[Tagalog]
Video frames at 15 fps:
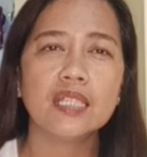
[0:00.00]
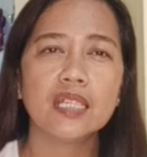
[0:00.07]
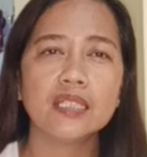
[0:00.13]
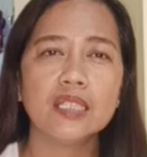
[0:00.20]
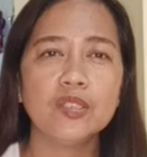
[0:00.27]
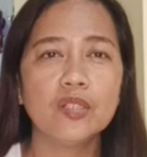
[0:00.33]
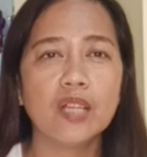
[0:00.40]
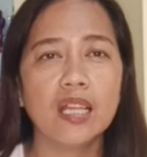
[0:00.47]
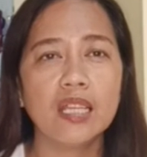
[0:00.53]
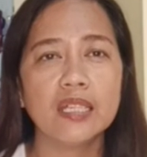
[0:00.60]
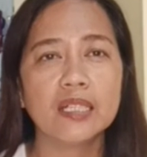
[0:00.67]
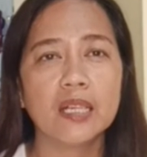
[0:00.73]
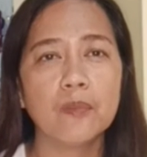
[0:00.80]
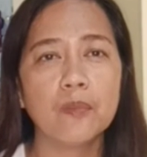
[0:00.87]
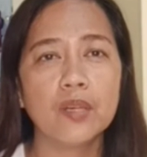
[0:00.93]
natin yung
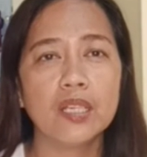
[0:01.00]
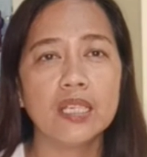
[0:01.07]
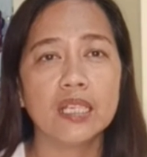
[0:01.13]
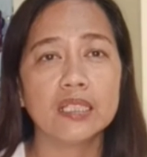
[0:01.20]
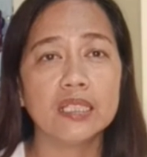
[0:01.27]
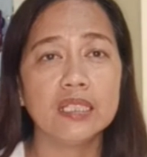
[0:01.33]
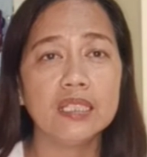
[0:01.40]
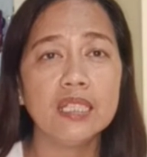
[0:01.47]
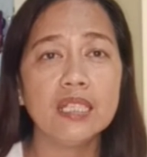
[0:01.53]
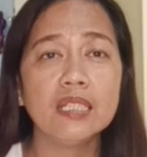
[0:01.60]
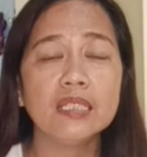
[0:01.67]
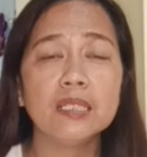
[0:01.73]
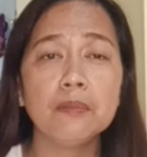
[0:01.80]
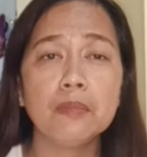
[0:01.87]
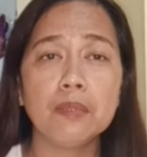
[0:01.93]
alay kapwa natin, hindi
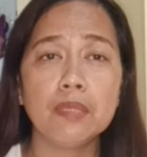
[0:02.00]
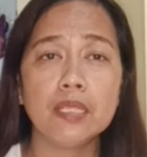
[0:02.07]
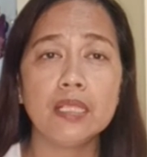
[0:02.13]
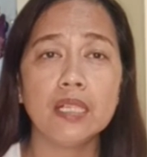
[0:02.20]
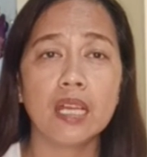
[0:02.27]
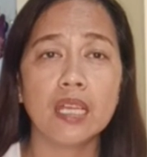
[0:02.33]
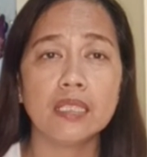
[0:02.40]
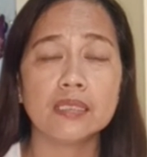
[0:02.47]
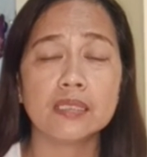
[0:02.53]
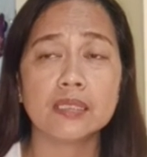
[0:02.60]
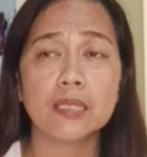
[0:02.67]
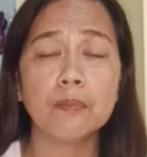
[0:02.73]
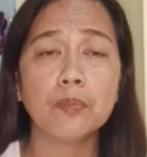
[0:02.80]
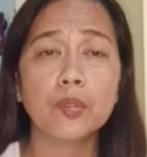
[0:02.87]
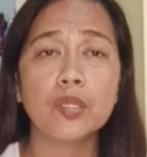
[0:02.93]
lang namimigay as
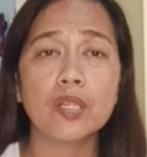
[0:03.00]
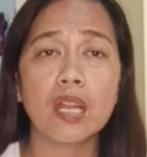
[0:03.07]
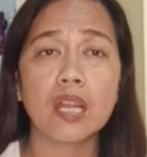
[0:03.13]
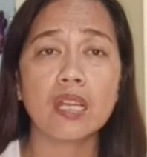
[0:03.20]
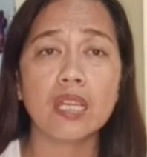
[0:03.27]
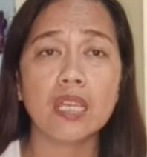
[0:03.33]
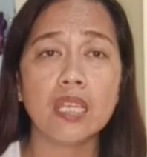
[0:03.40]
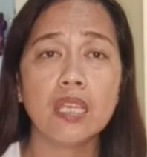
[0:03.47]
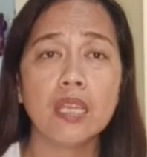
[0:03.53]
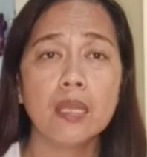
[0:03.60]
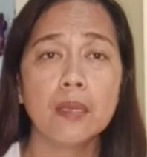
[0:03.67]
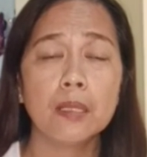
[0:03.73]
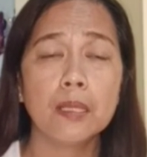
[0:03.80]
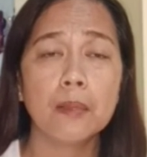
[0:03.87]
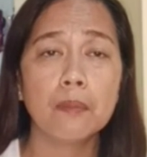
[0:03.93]
temporary
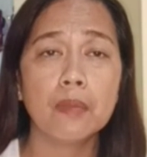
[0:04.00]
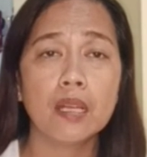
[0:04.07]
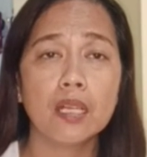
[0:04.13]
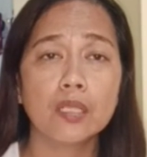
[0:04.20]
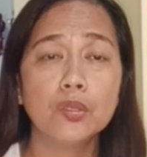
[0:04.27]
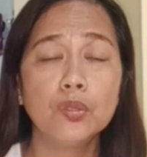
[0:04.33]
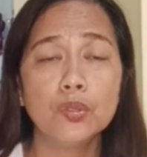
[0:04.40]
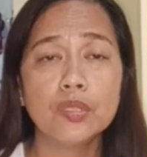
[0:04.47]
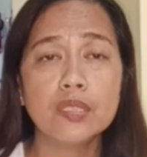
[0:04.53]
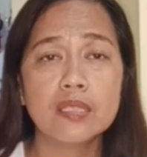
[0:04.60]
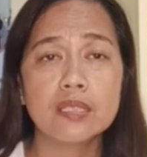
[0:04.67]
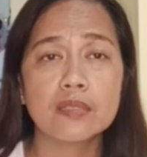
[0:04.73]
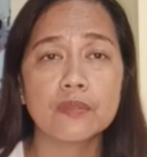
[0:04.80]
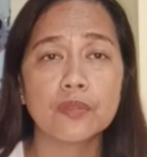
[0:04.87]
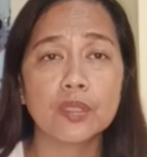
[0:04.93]
na mga
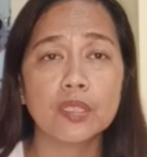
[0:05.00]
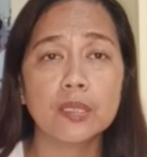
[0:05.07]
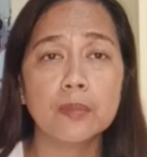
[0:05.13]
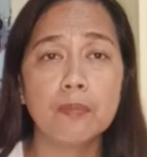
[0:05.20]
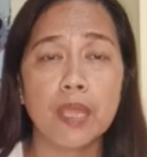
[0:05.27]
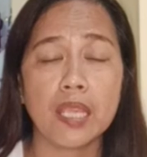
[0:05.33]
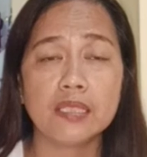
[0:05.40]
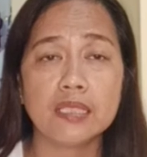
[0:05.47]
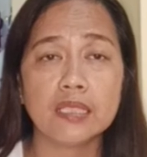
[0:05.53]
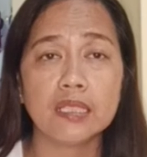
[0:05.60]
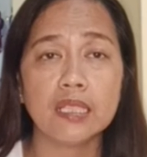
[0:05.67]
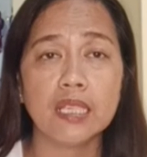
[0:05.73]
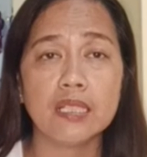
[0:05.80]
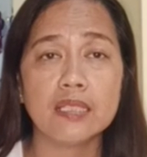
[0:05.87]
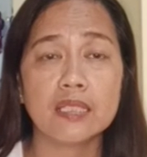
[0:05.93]
goods for their basic
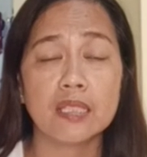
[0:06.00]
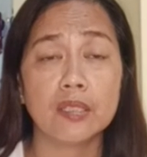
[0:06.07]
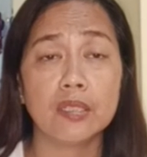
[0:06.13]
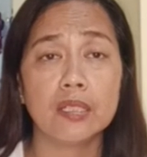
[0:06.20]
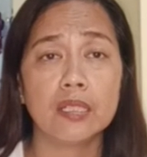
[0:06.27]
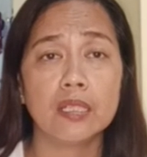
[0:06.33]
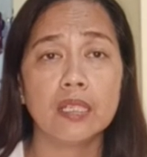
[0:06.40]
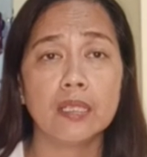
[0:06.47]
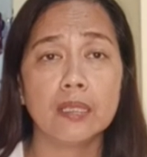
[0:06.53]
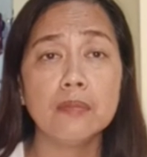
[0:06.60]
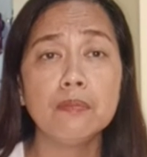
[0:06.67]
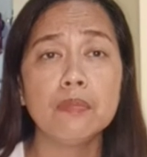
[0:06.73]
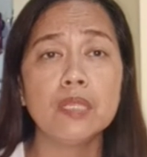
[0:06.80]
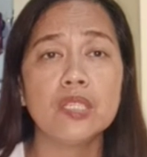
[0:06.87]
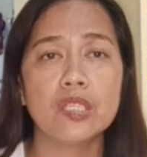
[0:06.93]
needs and their
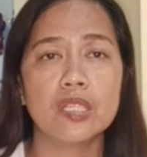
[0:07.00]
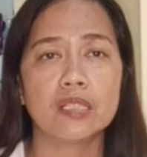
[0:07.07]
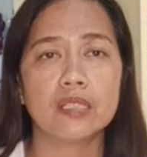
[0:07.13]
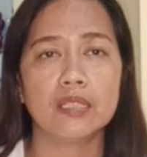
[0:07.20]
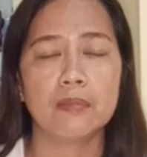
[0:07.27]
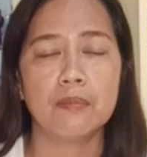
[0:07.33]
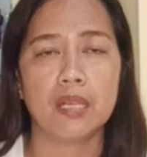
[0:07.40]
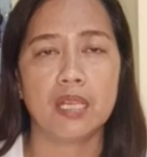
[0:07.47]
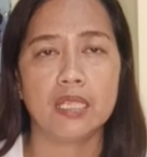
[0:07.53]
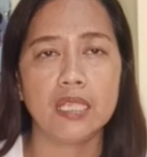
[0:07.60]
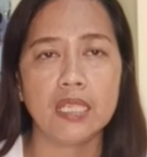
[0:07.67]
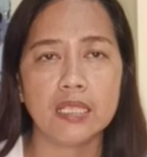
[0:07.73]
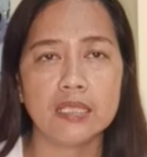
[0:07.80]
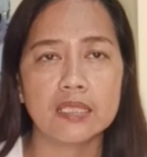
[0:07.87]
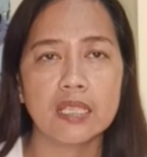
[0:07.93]
immediate na mga
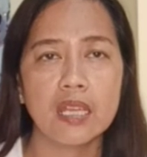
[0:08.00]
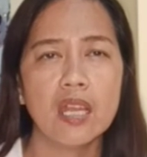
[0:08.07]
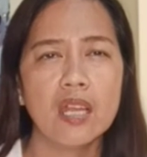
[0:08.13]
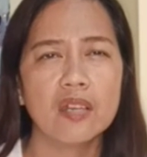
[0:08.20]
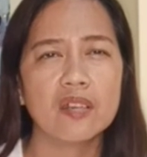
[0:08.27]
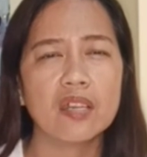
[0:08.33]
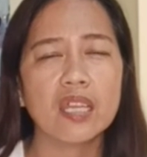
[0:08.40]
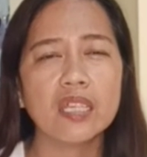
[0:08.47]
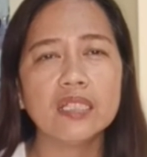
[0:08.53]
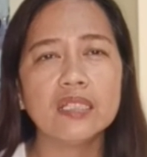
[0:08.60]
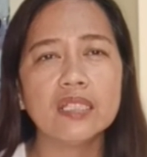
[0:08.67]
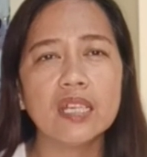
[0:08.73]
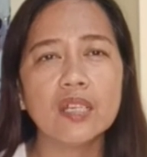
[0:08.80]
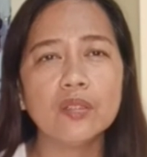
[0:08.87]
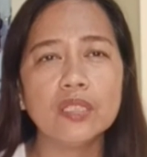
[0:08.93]
needs. Right
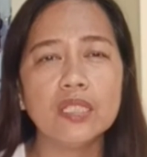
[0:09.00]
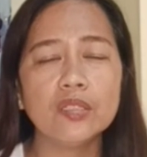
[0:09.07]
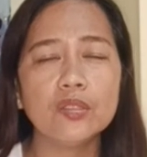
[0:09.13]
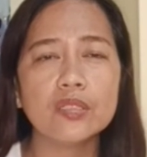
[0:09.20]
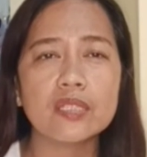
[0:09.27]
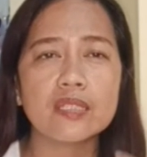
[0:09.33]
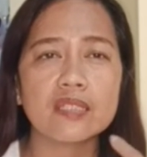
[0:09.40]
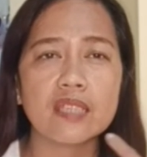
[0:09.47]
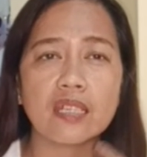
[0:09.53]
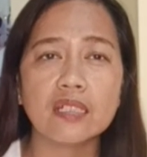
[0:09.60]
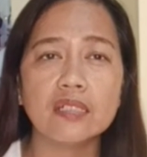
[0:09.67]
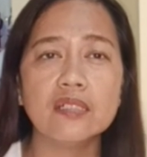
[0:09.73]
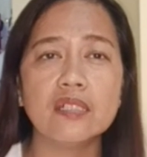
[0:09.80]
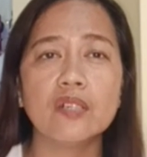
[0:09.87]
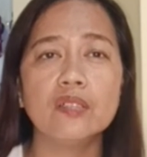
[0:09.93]
now, dito sa
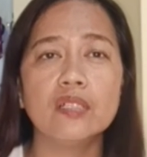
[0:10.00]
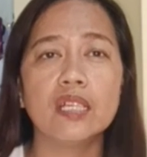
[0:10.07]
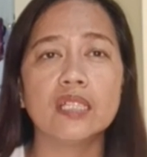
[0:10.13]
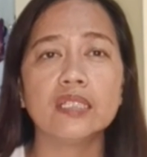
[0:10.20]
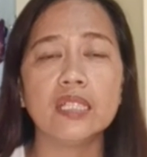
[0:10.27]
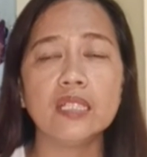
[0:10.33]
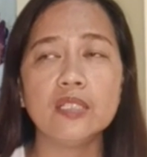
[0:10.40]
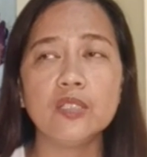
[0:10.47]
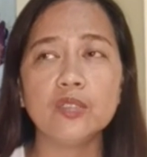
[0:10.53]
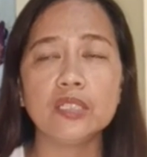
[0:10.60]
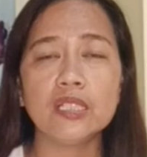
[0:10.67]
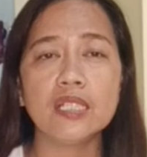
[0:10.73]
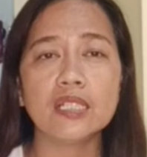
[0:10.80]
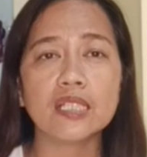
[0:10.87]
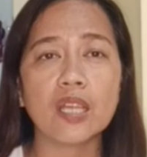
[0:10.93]
second round natin,
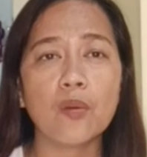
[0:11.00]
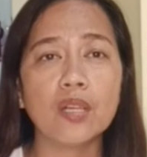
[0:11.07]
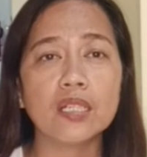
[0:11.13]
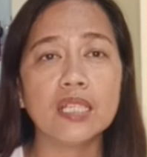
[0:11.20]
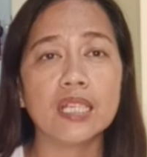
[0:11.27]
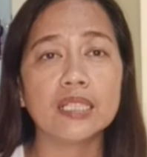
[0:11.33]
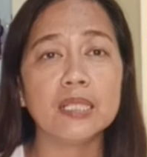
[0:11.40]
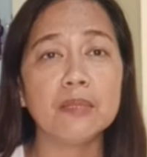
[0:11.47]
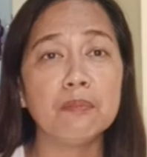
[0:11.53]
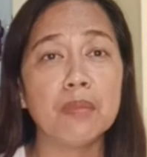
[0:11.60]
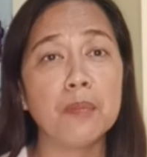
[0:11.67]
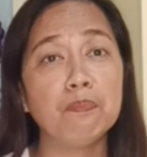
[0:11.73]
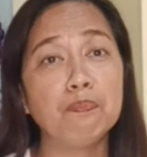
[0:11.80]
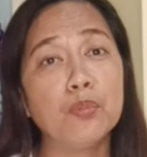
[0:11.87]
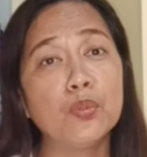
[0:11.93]
yung tinatawag natin
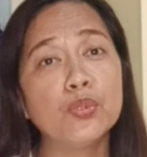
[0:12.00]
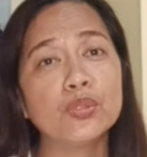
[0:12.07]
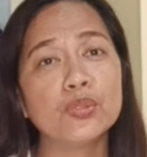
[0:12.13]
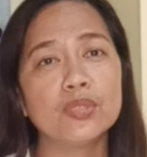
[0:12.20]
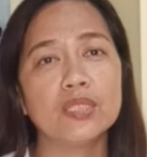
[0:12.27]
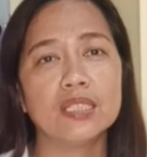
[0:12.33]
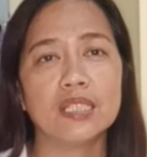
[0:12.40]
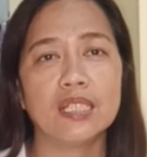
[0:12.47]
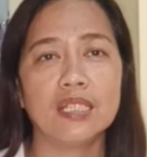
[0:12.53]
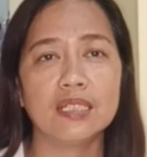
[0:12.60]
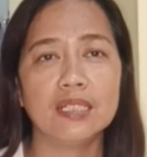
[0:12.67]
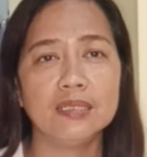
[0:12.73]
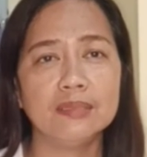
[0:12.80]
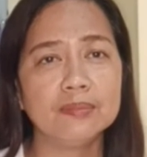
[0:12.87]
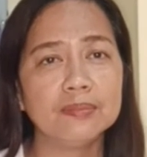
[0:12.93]
may puso na
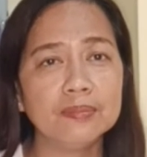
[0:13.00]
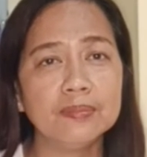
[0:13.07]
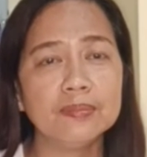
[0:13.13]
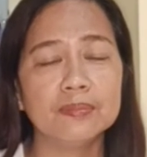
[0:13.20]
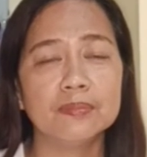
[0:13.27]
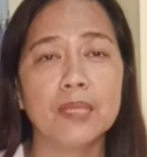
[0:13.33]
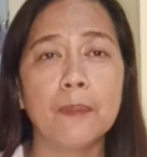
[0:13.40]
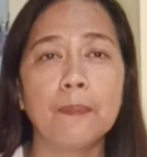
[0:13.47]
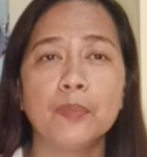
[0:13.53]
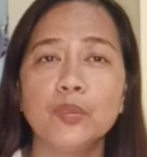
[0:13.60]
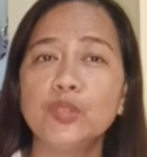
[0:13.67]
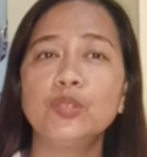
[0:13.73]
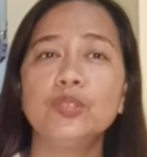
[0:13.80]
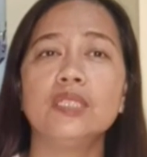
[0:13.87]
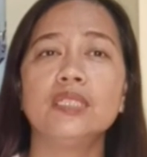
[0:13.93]
talaga, mm, may
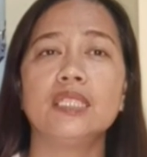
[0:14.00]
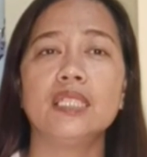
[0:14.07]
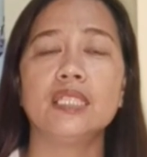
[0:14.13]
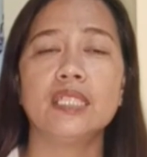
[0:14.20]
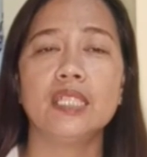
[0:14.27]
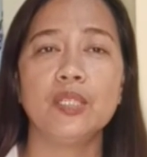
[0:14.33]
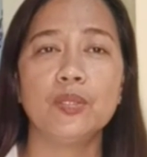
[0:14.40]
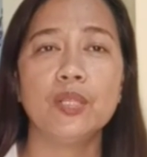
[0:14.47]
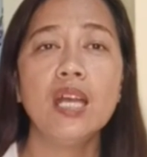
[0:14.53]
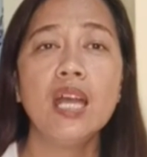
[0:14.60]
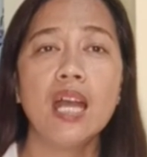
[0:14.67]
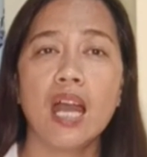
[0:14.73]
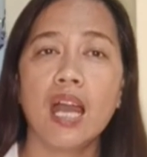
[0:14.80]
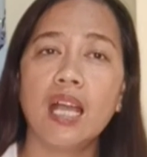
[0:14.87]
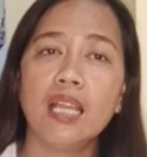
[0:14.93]
puso na talaga yung
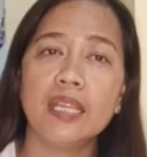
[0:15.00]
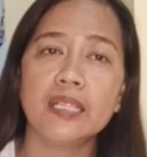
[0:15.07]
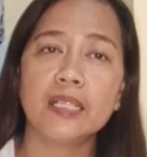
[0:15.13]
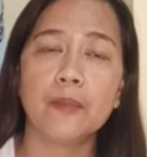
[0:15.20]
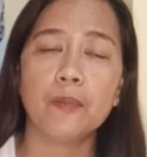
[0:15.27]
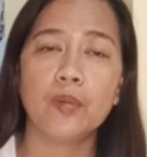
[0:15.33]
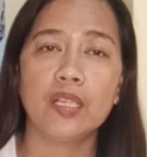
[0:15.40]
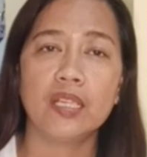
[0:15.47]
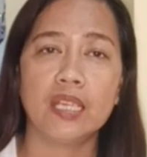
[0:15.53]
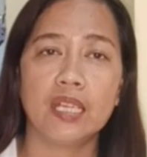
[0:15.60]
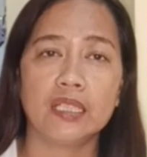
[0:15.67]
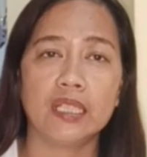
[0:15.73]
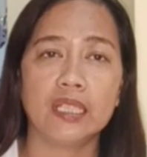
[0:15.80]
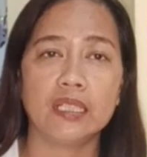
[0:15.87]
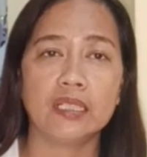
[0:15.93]
alay kapwa
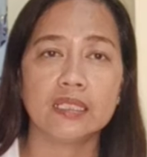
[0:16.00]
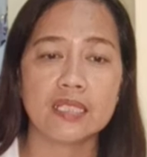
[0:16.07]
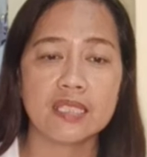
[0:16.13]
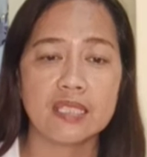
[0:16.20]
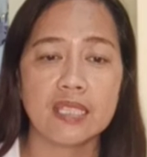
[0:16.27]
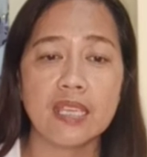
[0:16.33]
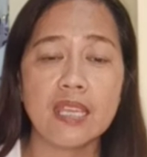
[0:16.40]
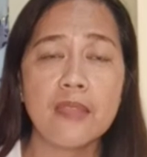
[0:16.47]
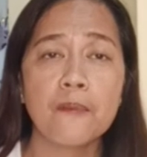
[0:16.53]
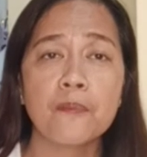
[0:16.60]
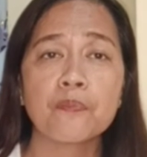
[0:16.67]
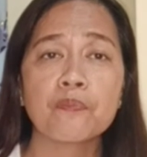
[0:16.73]
natin. Kasi,